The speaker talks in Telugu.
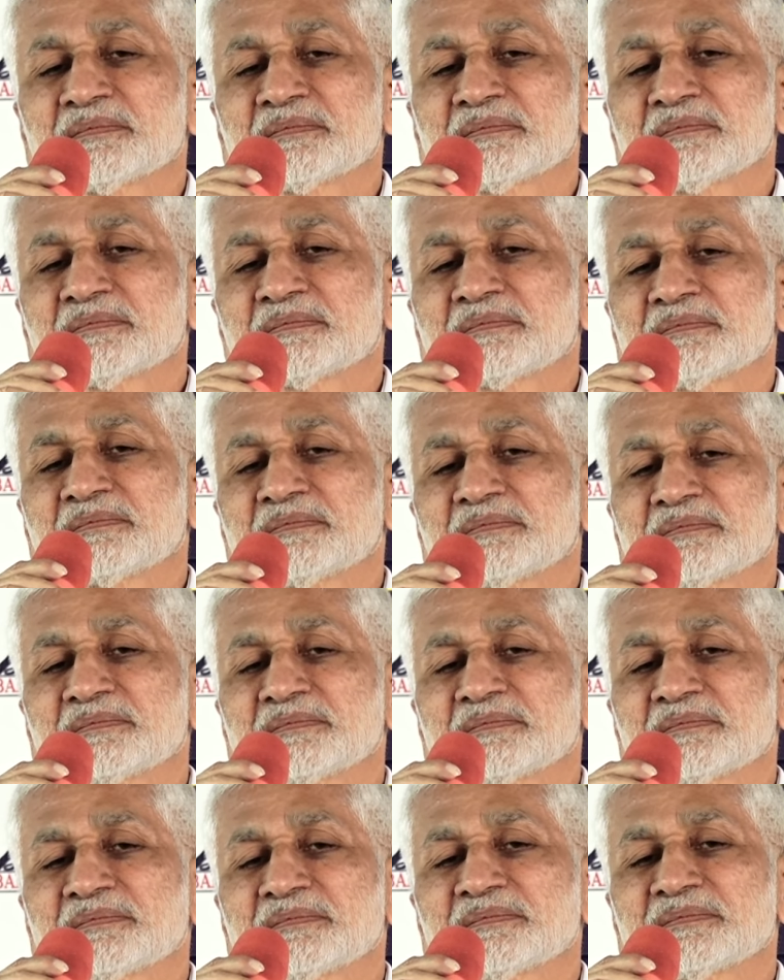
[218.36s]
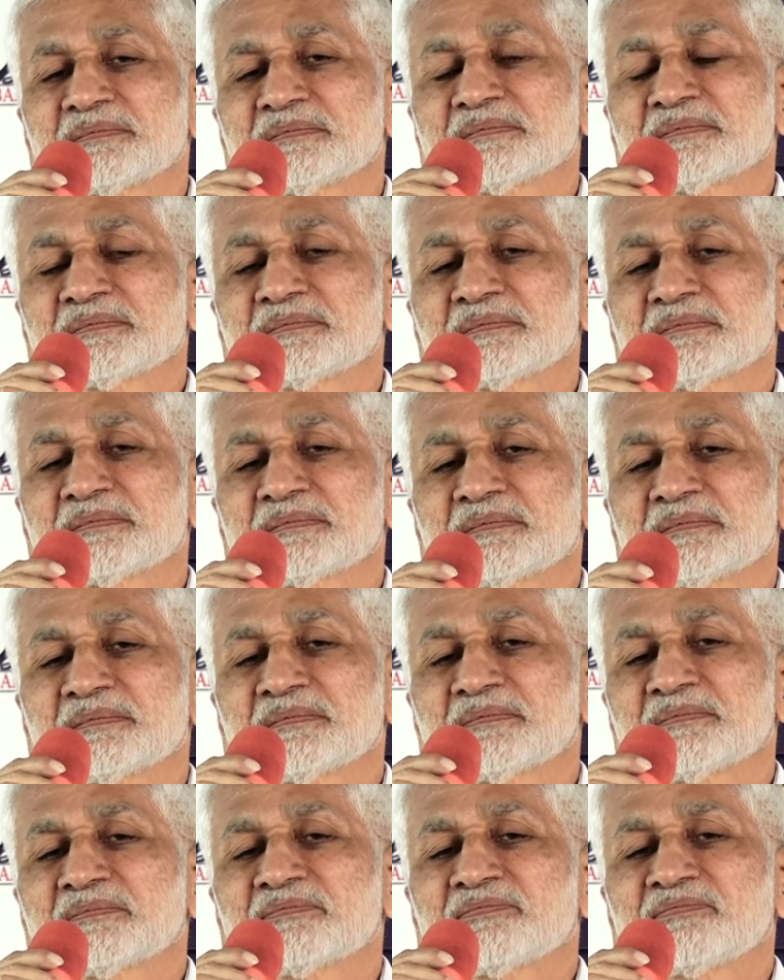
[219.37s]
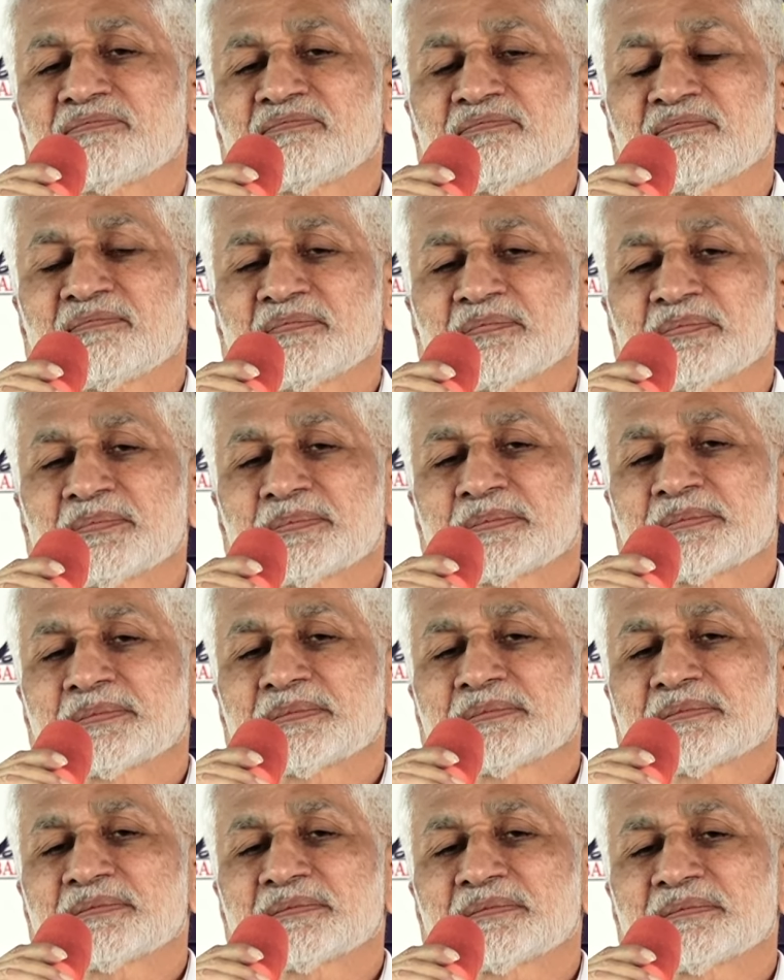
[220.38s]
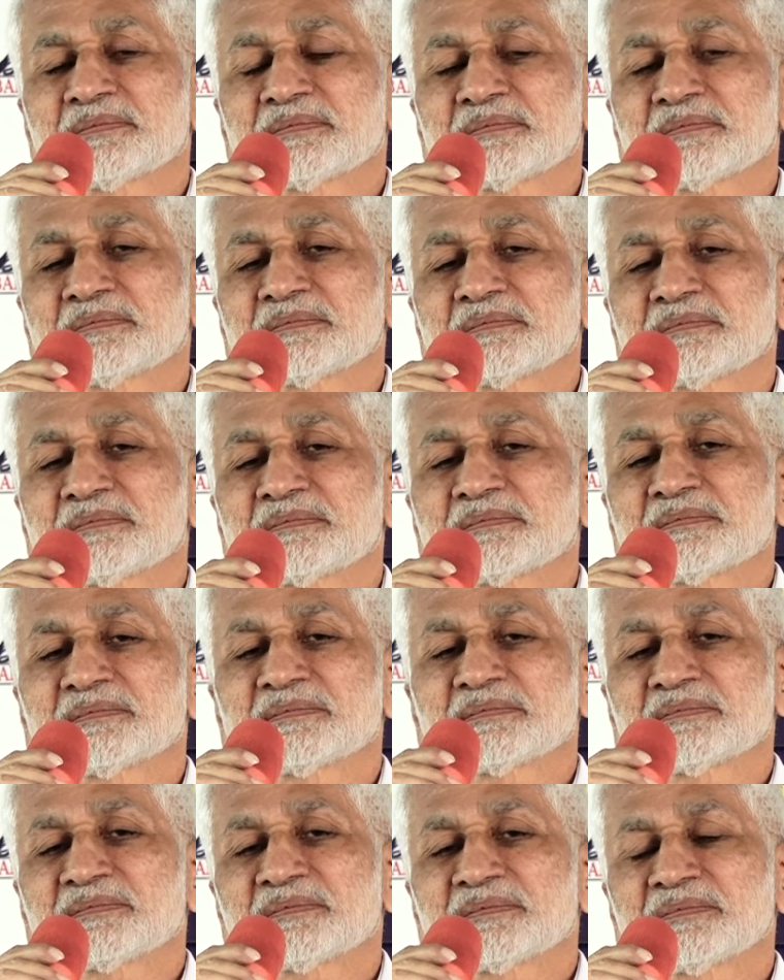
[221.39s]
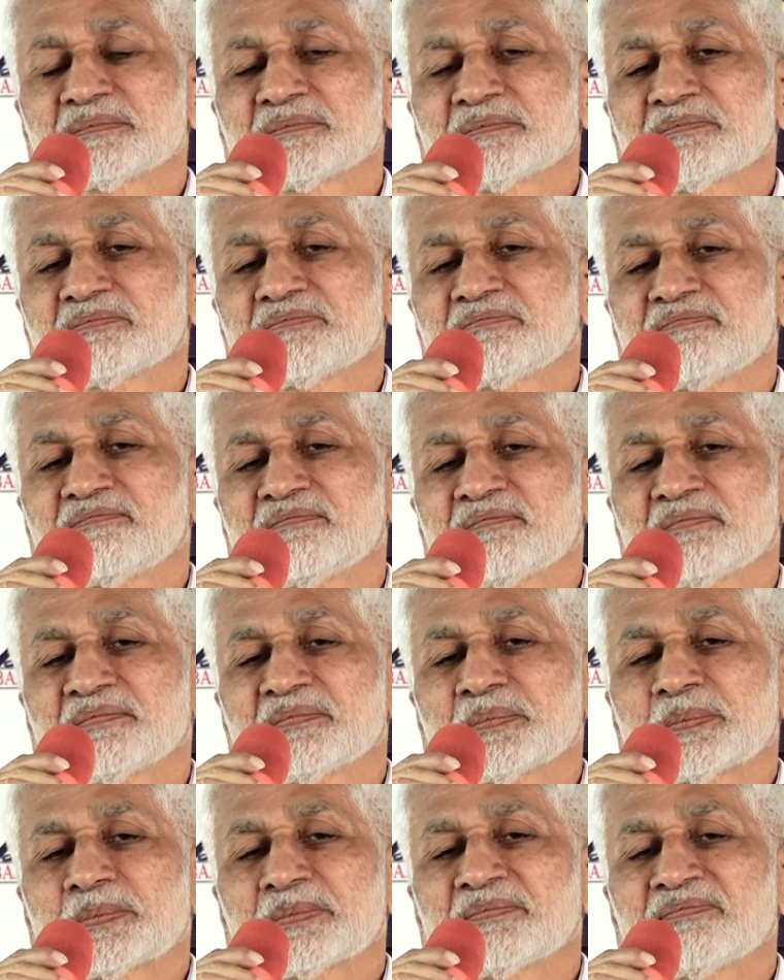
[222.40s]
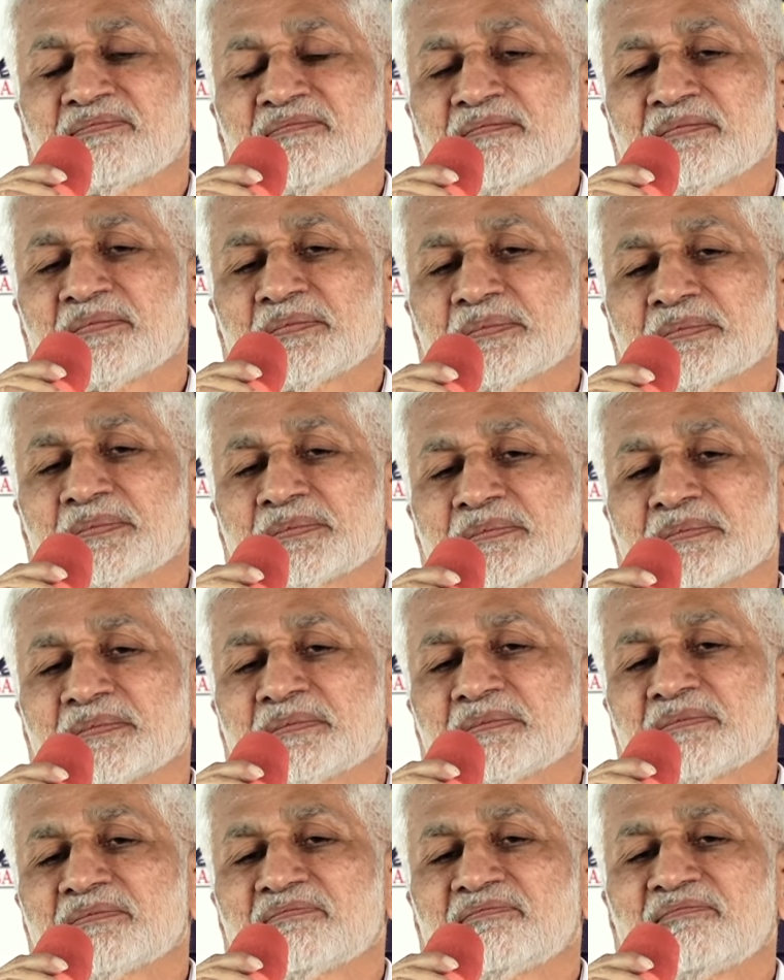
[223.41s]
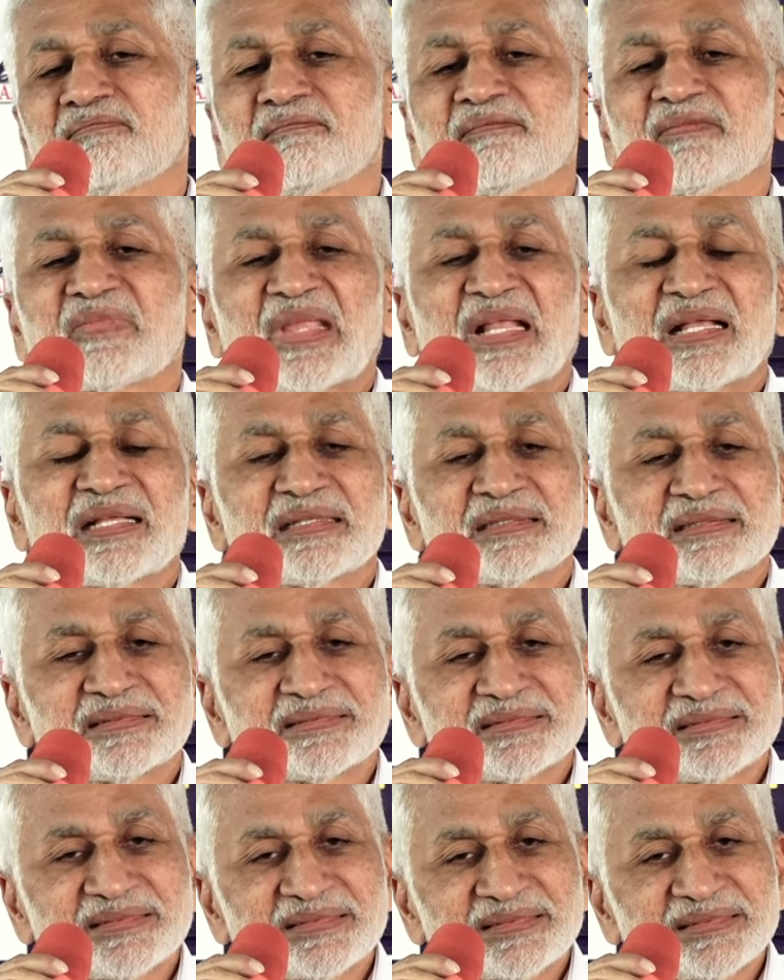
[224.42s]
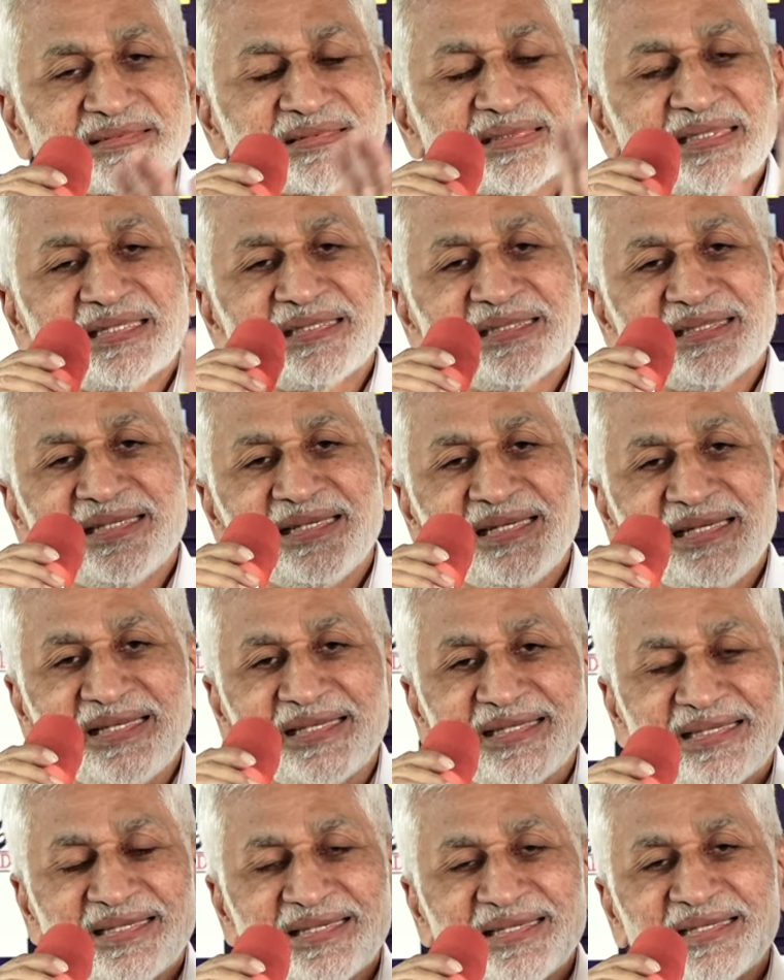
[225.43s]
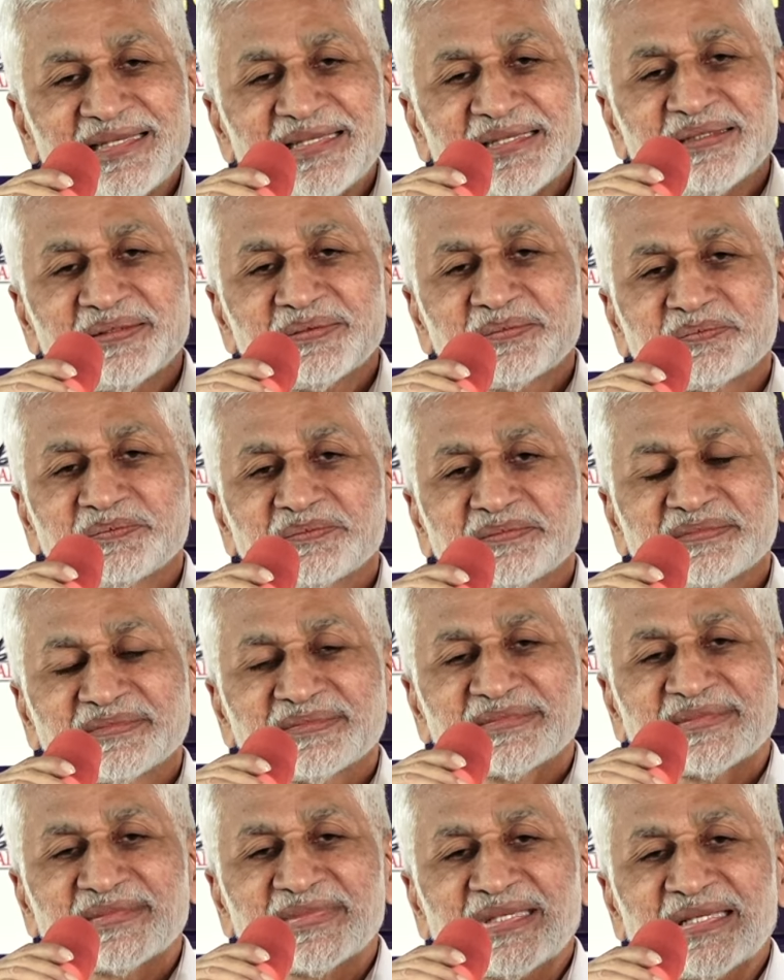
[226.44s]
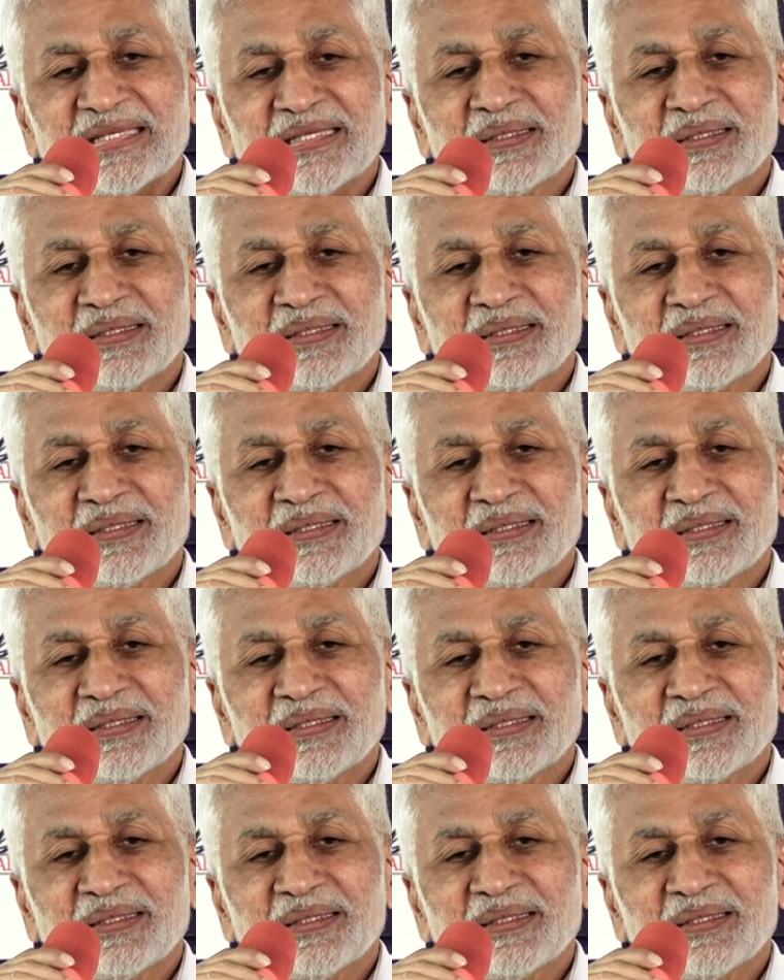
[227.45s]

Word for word: లేదా జగన్ గారే అంటే మన సామెత ఉంది గోటితో పోయి గొడ్డల దాకా తీసుకున్నాను ఆ రోజే చేసి ఉంటే ఇవాళ ఈ పరిస్థితి వచ్చేది కాదు కదా ఇప్పుడు మీరు చంద్రబాబుని తిట్టే పరిస్థితి వచ్చేది కాదు కదా